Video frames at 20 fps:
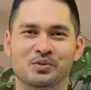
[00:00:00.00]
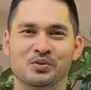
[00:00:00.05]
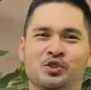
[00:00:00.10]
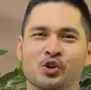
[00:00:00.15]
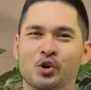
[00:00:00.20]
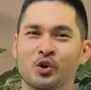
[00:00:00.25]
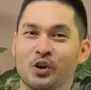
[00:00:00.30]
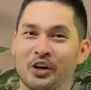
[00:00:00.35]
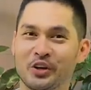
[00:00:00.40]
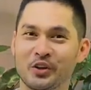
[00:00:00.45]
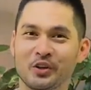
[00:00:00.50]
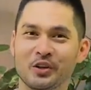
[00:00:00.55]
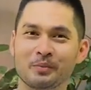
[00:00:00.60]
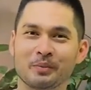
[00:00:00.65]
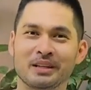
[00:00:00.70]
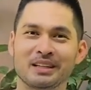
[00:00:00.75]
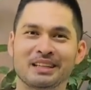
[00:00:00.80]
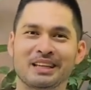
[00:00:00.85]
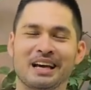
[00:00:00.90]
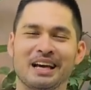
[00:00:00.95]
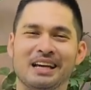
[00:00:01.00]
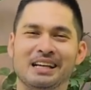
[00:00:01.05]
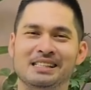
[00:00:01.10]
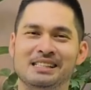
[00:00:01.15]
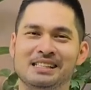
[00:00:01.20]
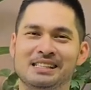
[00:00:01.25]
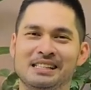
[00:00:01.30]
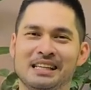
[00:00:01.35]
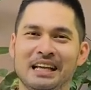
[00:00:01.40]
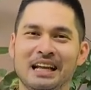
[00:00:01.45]
So kayo naman
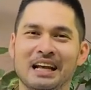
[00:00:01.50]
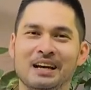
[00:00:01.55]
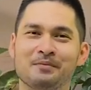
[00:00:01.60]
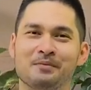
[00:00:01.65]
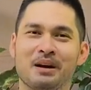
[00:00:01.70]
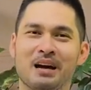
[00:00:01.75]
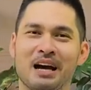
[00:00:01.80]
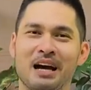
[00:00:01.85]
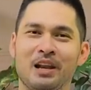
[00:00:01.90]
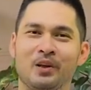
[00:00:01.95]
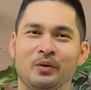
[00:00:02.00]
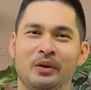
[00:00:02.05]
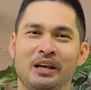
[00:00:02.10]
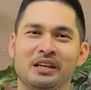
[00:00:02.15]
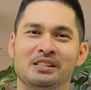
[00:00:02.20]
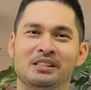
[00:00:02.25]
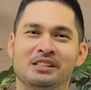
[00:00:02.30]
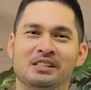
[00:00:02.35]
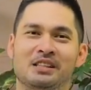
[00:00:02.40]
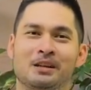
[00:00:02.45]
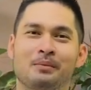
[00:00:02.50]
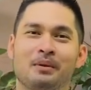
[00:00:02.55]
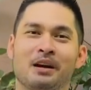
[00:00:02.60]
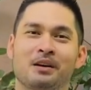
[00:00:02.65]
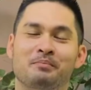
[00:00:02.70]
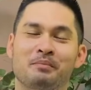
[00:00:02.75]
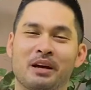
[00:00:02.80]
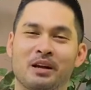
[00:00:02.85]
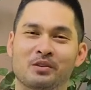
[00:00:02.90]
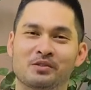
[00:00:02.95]
guys, ilang mga locations na
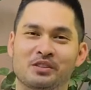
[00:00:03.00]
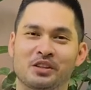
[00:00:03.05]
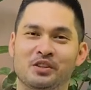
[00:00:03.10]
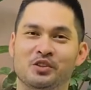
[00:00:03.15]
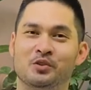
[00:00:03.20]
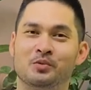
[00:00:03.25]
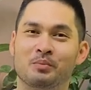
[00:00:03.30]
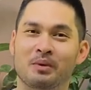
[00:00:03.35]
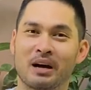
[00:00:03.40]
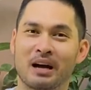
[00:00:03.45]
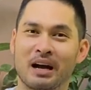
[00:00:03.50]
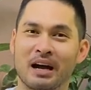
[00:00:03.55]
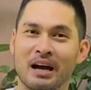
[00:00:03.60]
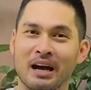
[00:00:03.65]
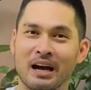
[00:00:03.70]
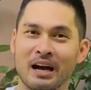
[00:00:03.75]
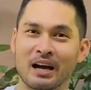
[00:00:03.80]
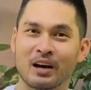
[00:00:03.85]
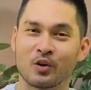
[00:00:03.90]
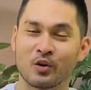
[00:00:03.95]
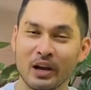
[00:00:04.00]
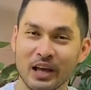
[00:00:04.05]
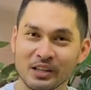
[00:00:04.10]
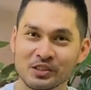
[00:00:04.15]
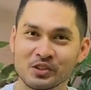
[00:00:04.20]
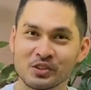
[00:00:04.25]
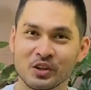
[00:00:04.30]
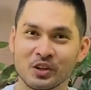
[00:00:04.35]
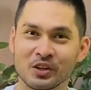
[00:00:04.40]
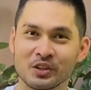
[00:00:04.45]
ba meron sa inyong mga
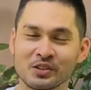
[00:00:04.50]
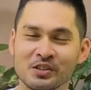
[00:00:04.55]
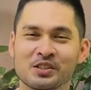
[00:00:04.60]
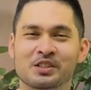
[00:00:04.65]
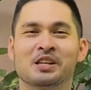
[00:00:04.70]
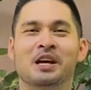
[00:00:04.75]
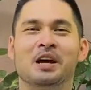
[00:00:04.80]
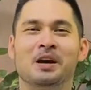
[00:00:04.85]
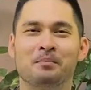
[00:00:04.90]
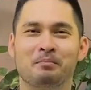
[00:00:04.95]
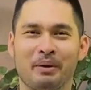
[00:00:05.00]
collections?